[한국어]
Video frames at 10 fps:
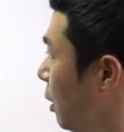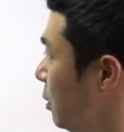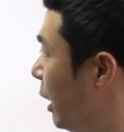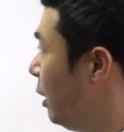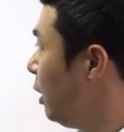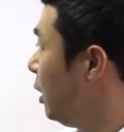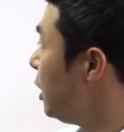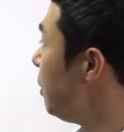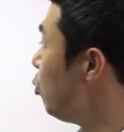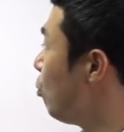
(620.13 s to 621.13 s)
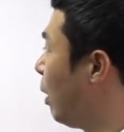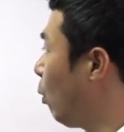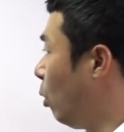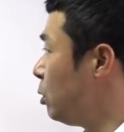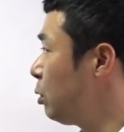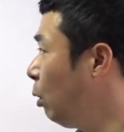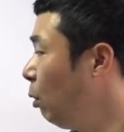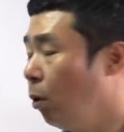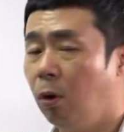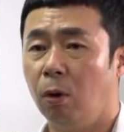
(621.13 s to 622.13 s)
자, 이 이십육만 호
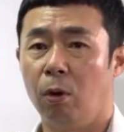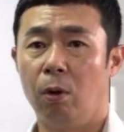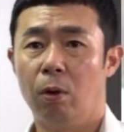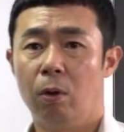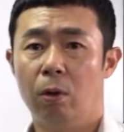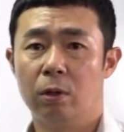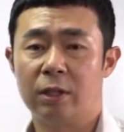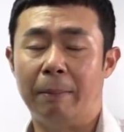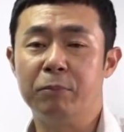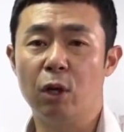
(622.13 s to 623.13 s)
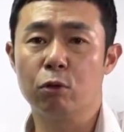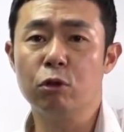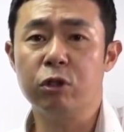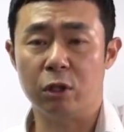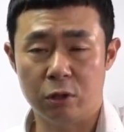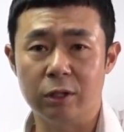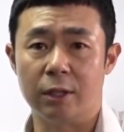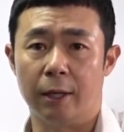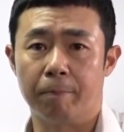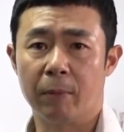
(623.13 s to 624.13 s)
건설로 잠재워 줄 수
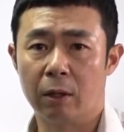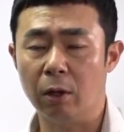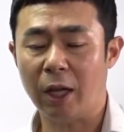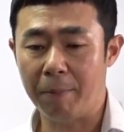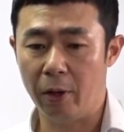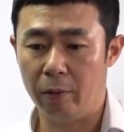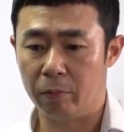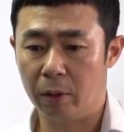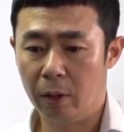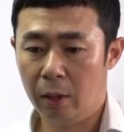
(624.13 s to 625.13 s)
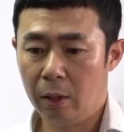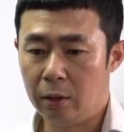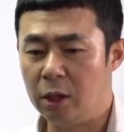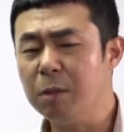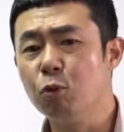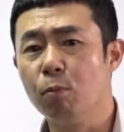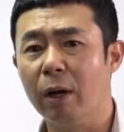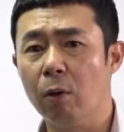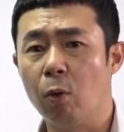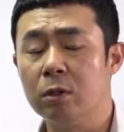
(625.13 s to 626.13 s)
있을지. 그렇다면
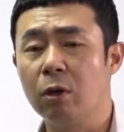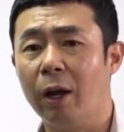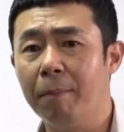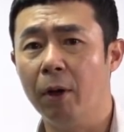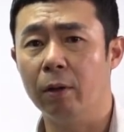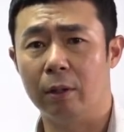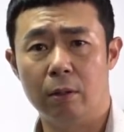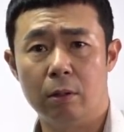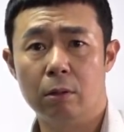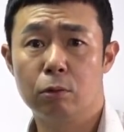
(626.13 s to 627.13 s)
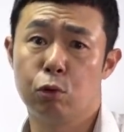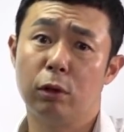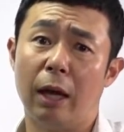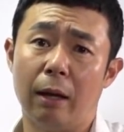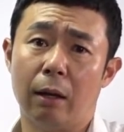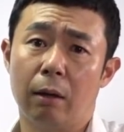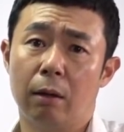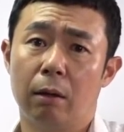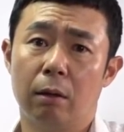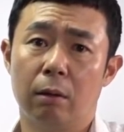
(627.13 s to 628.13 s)
이십육만 호 건설하면
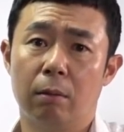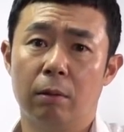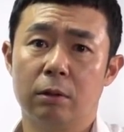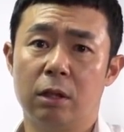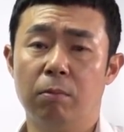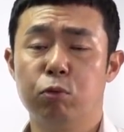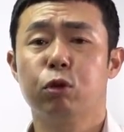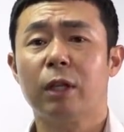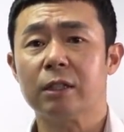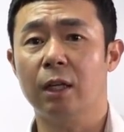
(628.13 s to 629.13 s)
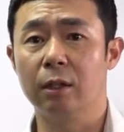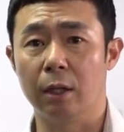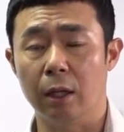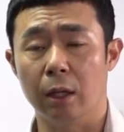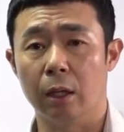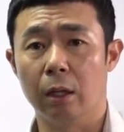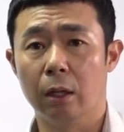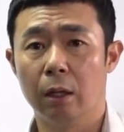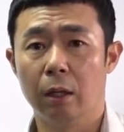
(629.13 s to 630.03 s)
주택 지금 무주택자들이